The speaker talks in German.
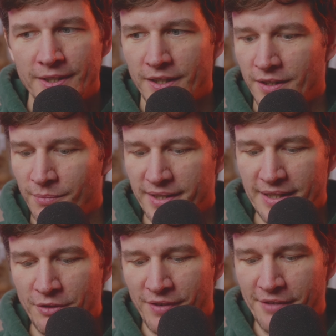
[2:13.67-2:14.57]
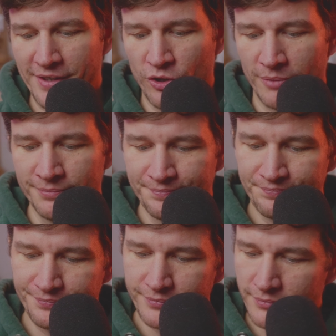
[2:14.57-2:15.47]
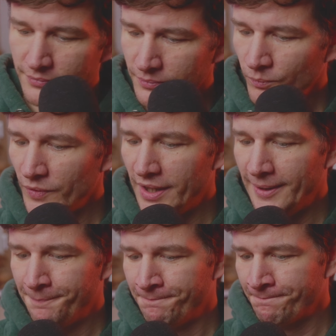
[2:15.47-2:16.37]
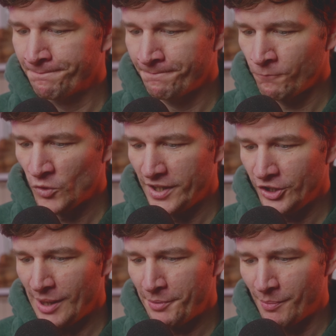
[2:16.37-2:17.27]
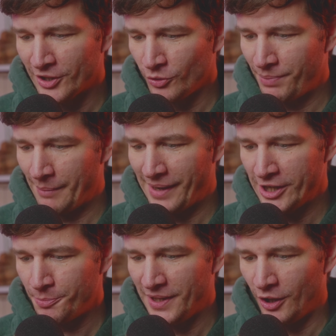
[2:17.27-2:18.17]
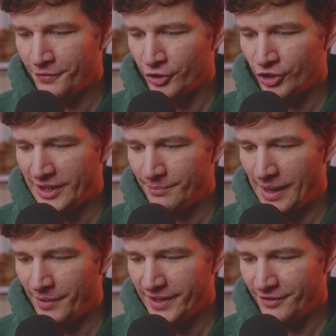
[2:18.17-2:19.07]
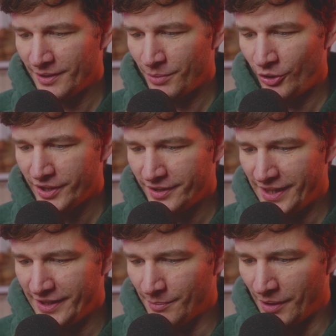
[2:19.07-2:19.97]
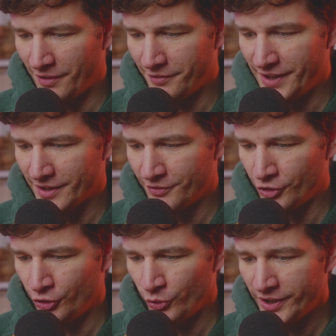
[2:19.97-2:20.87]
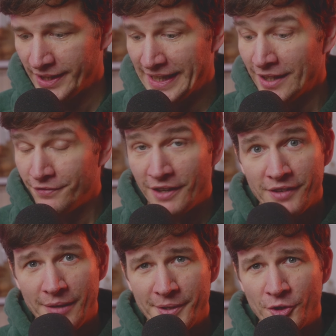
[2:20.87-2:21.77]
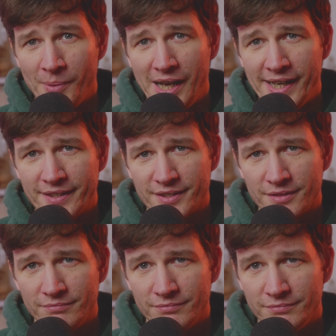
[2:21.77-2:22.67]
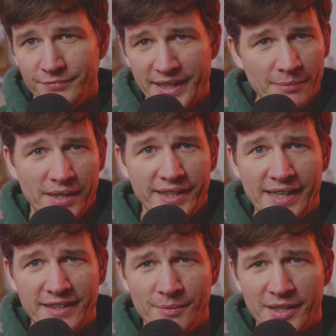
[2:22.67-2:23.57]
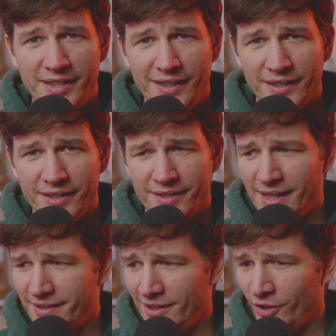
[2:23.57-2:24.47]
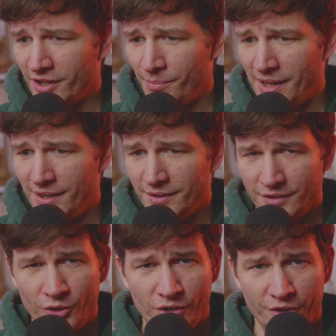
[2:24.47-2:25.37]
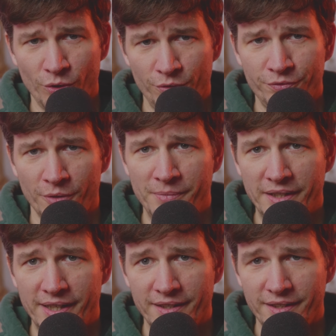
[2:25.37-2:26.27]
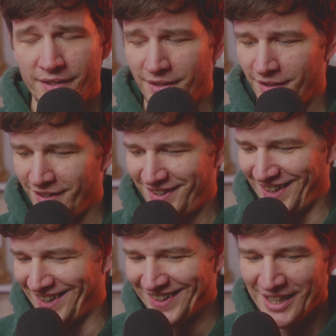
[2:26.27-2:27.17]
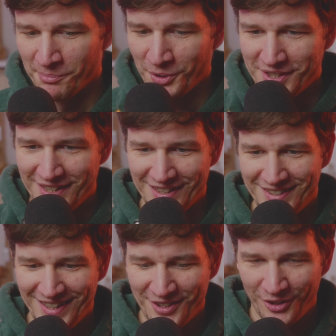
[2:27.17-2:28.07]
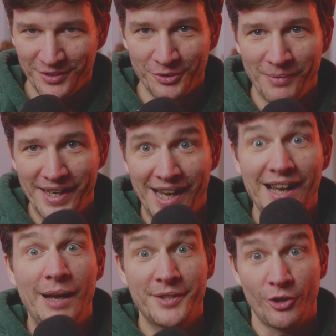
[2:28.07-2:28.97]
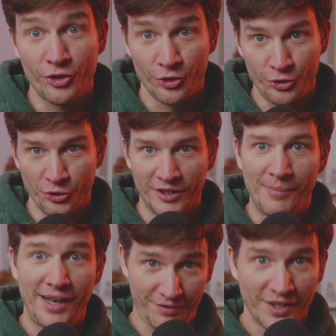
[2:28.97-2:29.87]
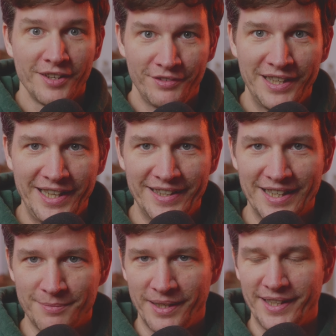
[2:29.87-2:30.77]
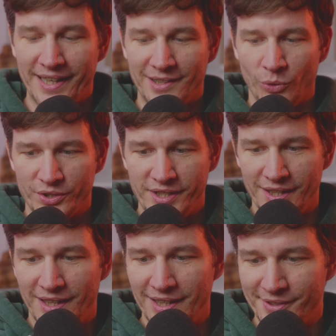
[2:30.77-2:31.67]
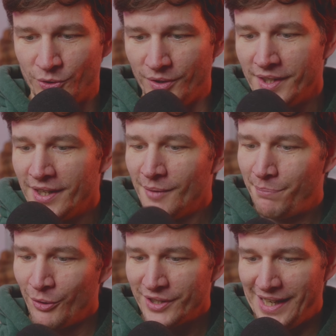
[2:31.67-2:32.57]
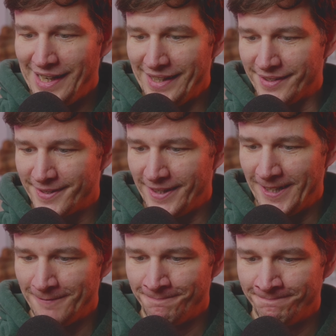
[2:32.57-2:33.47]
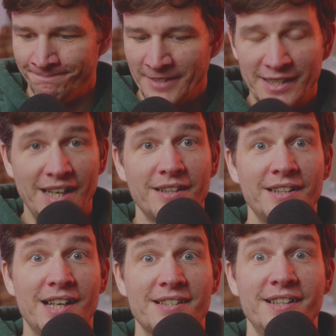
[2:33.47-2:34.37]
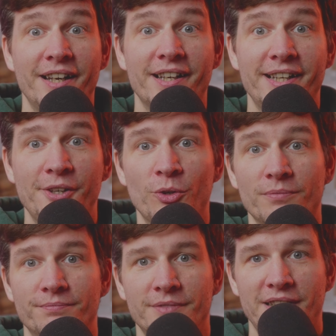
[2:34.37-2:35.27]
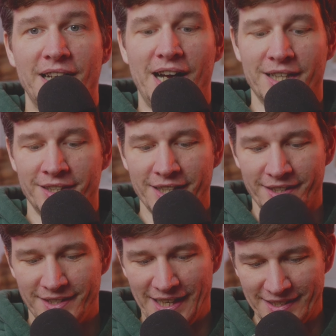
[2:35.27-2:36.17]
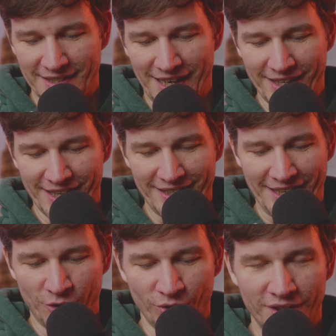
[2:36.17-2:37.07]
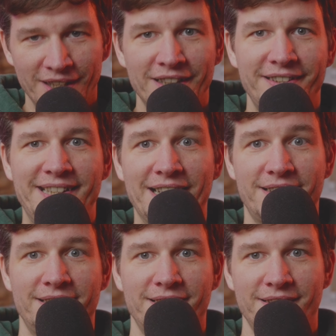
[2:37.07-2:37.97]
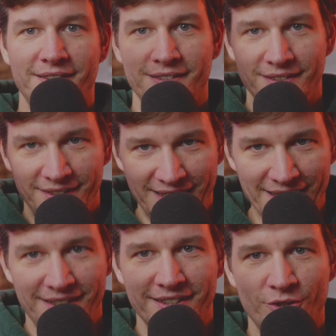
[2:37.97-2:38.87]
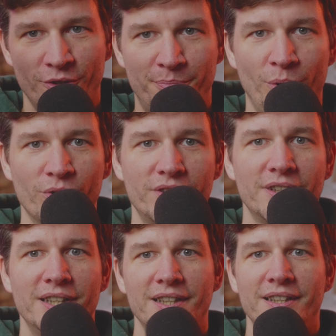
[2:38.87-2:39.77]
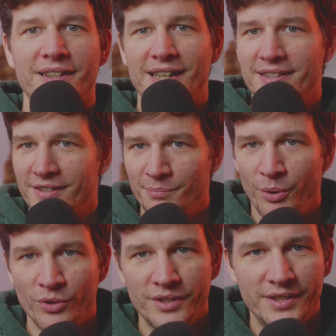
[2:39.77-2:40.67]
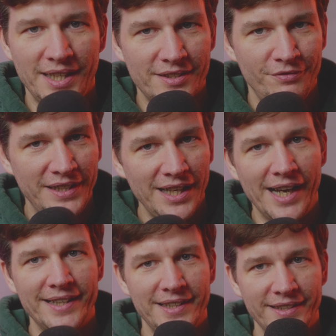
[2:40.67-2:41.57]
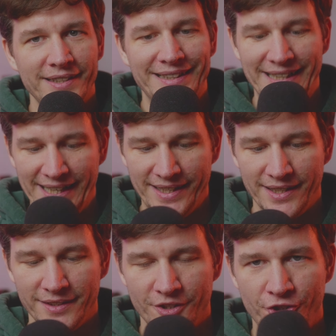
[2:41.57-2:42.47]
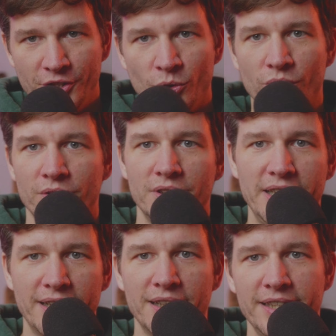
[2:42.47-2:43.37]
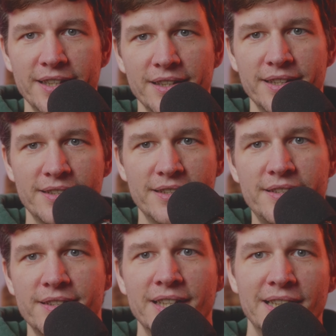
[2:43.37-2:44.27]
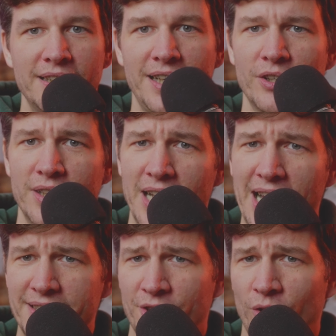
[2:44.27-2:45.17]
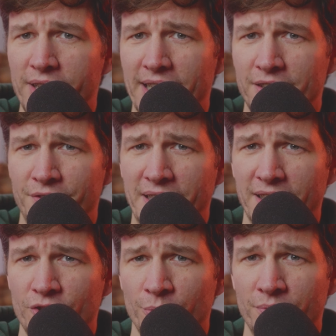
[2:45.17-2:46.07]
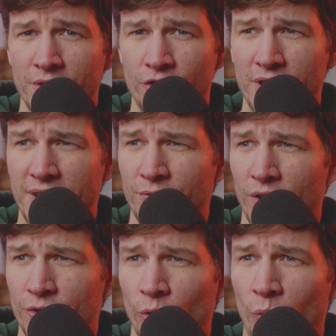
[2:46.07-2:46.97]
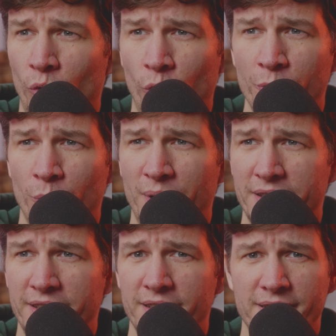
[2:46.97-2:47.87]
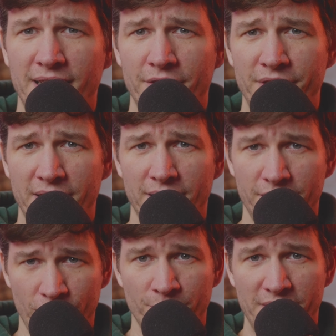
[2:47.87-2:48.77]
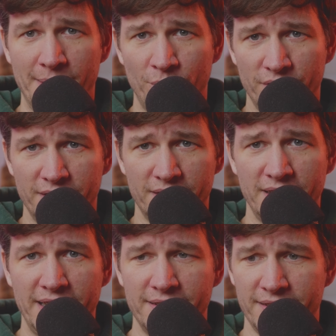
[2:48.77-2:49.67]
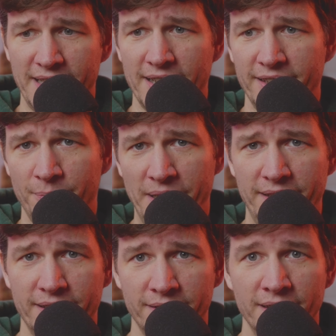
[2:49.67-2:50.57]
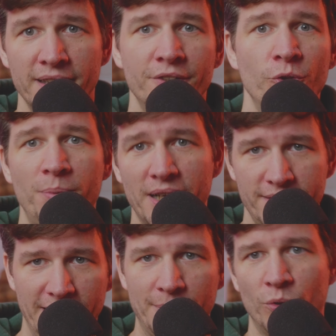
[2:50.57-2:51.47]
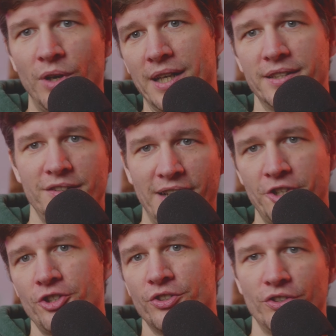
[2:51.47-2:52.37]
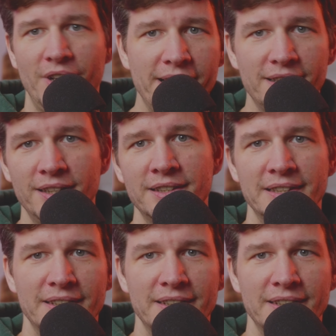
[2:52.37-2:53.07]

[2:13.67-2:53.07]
Äh, mal sehen, wie weit wir kommen ähm, ich habe hier mal so ein paar Beispiele aufgeschrieben, aber deswegen brauche ich das Handy immer mal wieder zwischendurch. Fangen wir an mit Nummer 1. Wir gehen mal direkt in die Materie. Ich erzähle heute mal noch genug von mir, denke ich. Äh, da muss ich jetzt nicht noch, und meine Haare habe ich auch schon schön gemacht. Wir legen jetzt mal direkt los hier. Also, Punkt 1, ähm, Krankenkassenanerkennung. Krankenkassenanerkennung. Das das ist so ein Punkt. Das ist ein Punkt, das will eigentlich jeder Qigong-Lehrer, Lehrerin. Das ist, äh, las ich heute erst wieder zum Stichwort Homöopathie, ist gerade wieder zum Zeitpunkt dieses Drehs sehr in den Medien. Nur Placebo, alles Quatsch und so weiter.